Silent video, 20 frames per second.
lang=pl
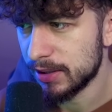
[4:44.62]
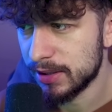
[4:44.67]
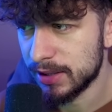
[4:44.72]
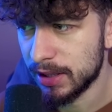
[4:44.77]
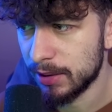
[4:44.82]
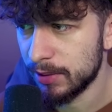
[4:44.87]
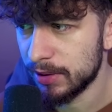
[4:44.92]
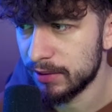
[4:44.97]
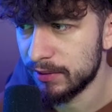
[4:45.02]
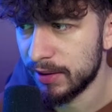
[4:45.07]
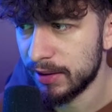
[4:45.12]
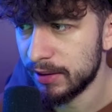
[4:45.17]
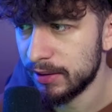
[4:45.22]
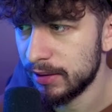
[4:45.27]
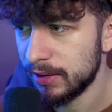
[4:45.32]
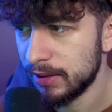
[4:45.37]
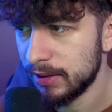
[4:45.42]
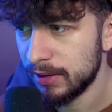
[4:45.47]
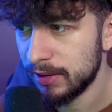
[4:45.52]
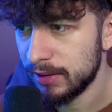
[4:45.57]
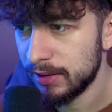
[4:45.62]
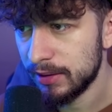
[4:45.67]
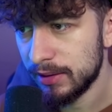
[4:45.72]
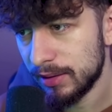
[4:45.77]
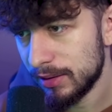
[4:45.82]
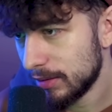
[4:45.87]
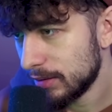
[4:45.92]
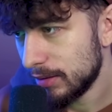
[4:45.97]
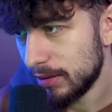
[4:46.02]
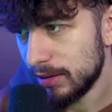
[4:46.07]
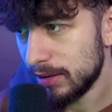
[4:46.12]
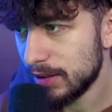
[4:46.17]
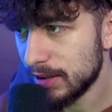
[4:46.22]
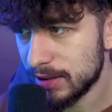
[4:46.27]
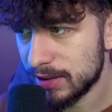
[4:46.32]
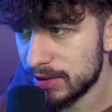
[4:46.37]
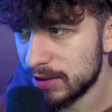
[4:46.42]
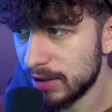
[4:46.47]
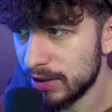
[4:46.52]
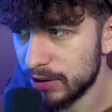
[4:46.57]
naciskał L2. I niech
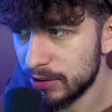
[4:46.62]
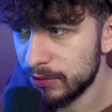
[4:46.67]
strzeli